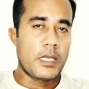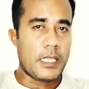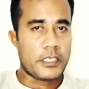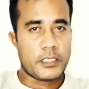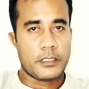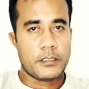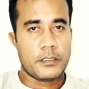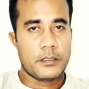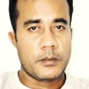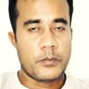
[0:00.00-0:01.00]
লাস্ট
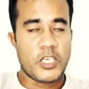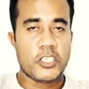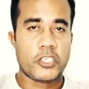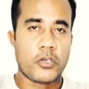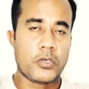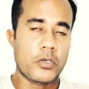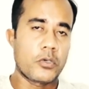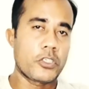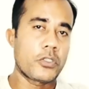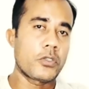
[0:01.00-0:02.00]
মালয়েশিয়া সরকার
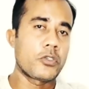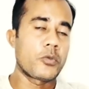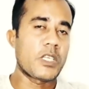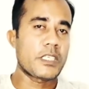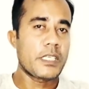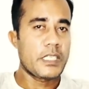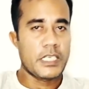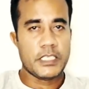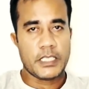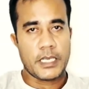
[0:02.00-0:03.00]
ঘোষিত জুন মাসের
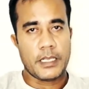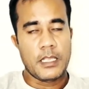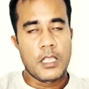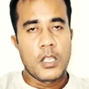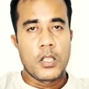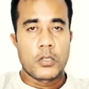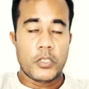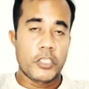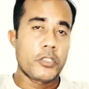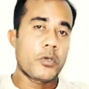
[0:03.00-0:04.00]
তিরিশ তারিখ তো
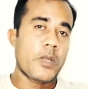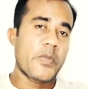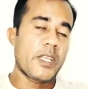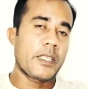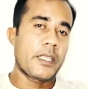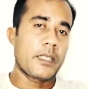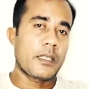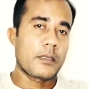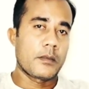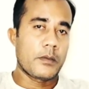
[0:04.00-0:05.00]
এই জন্য আপনাকে
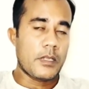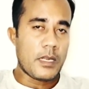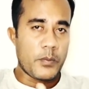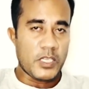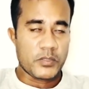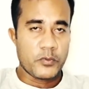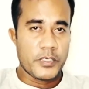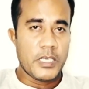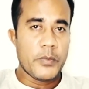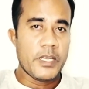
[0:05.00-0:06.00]
আর পাসপোর্ট
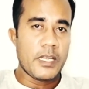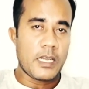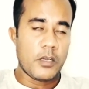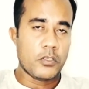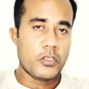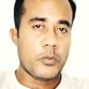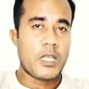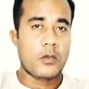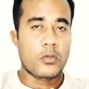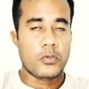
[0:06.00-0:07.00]
ডেলিভারি না নেওয়ার জন্য বা
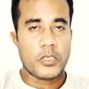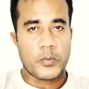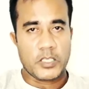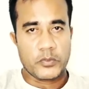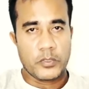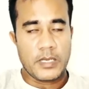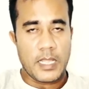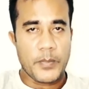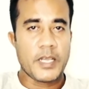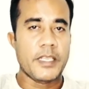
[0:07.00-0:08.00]
নতুন করে পাসপোর্ট না
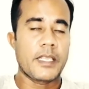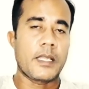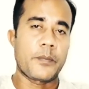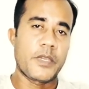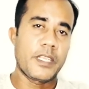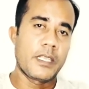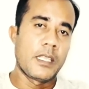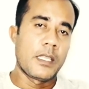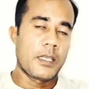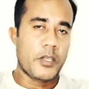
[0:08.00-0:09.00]
বানিয়ে আপনি
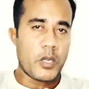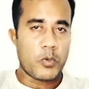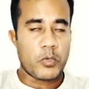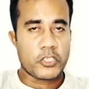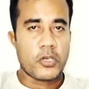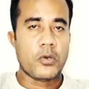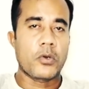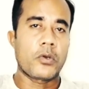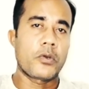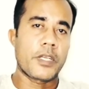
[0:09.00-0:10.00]
ট্রাভেল পাস
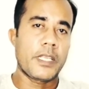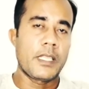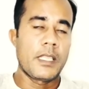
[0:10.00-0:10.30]
সংগ্রহ করে